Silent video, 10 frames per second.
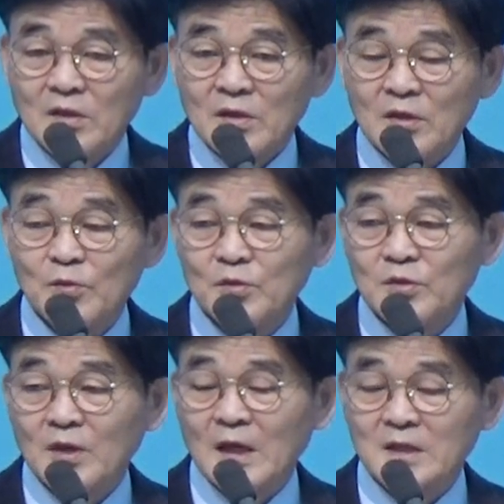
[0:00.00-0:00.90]

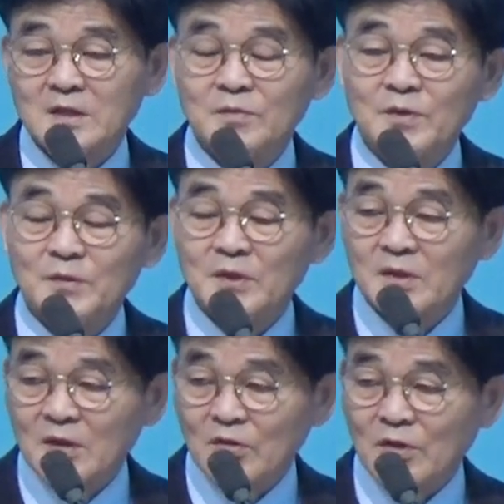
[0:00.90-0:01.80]
여러분이요 가슴이
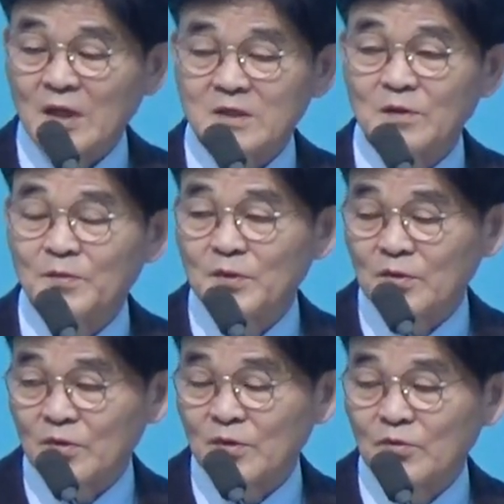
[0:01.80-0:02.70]
미어져가고 가슴에
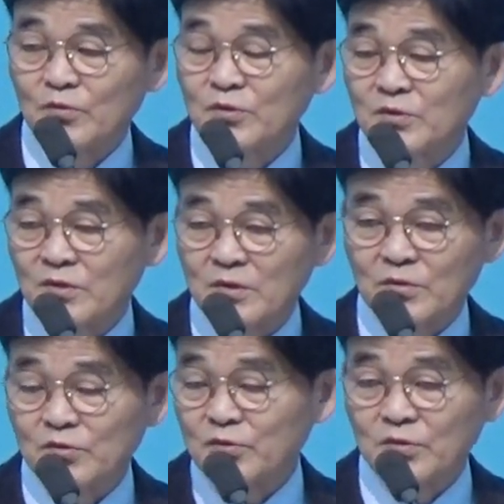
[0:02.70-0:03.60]
피우고요 우울증
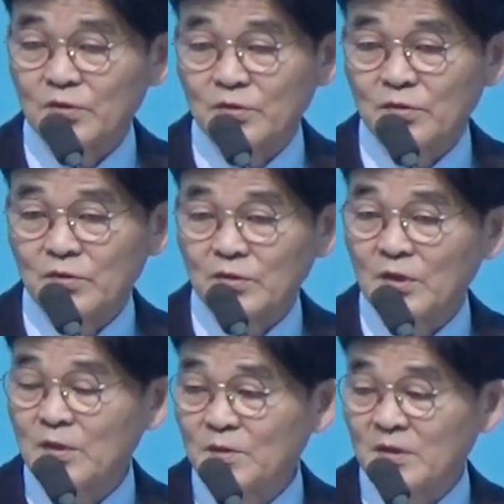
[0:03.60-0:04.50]
걸리고 죽어요
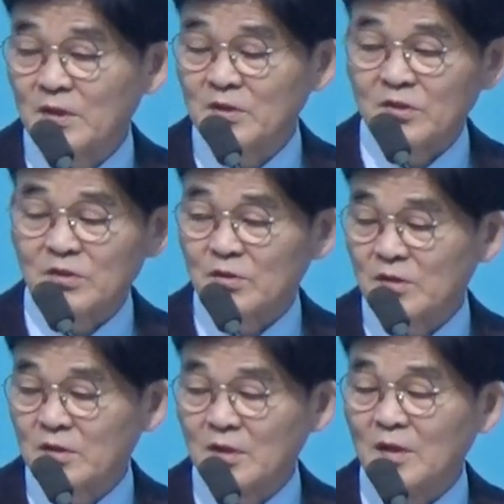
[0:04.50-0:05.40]
내, 내적
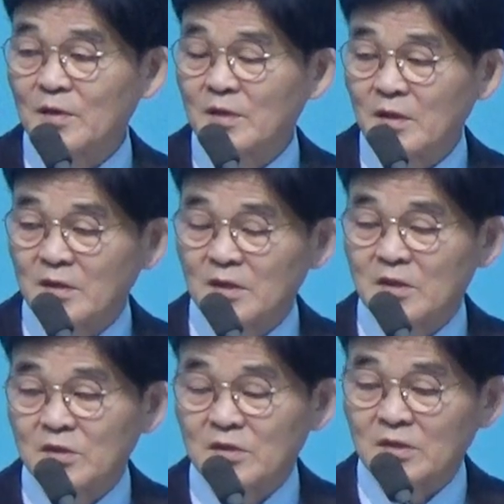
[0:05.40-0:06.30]
내,
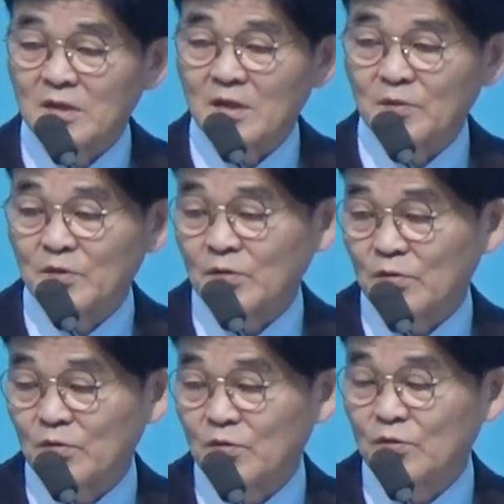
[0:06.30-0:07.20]
내성적인 사람은
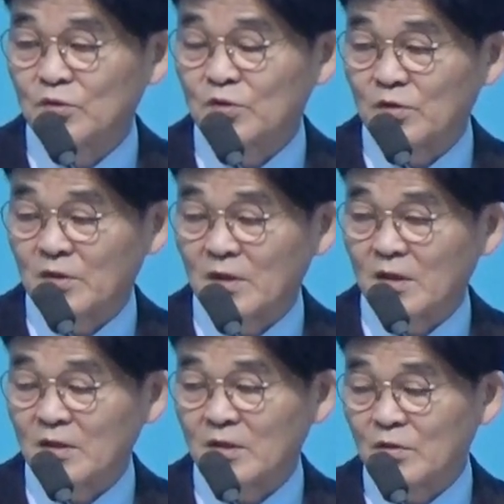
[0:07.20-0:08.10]
우울증
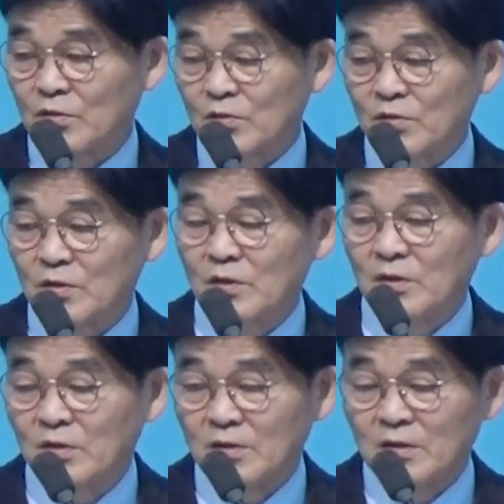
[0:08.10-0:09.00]
거다가 결국은
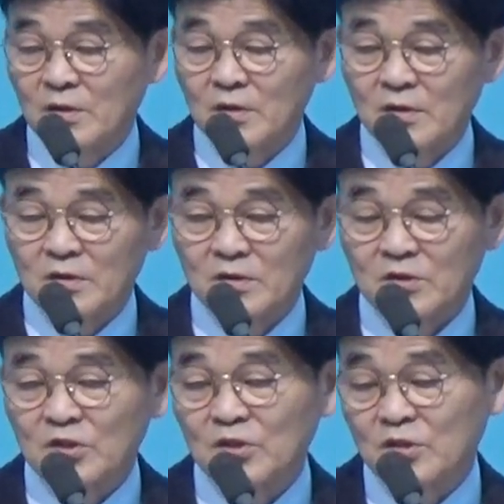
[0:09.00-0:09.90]
어,
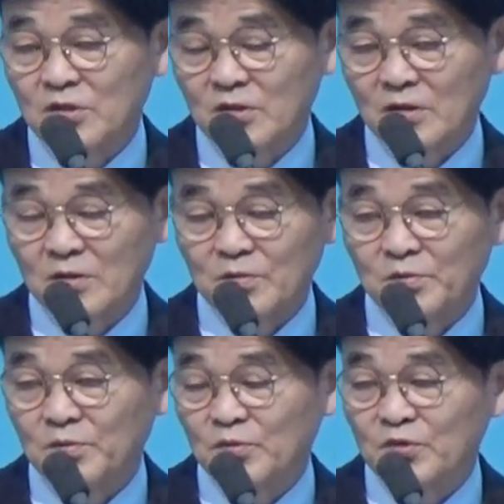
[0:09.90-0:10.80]

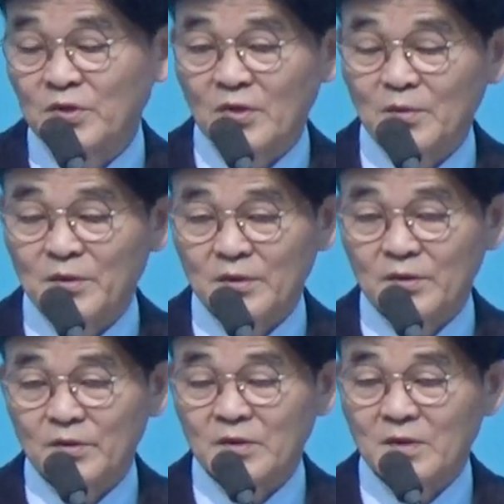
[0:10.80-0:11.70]
정신적인 문제 와버려요
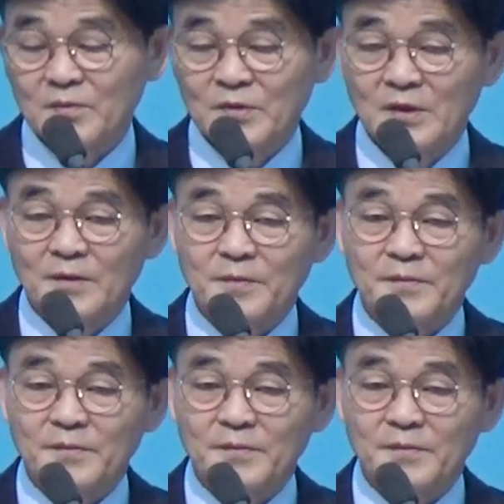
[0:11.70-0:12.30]
그렇기 때문에